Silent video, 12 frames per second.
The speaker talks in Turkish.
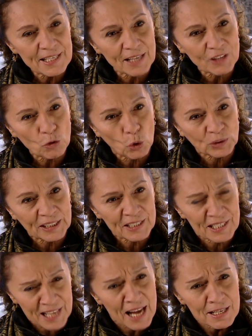ne yatak
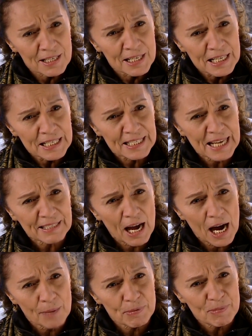odanıza ne
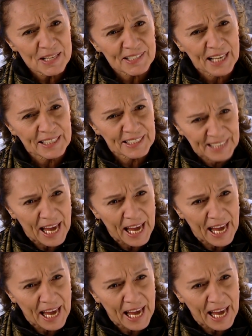de abimle sana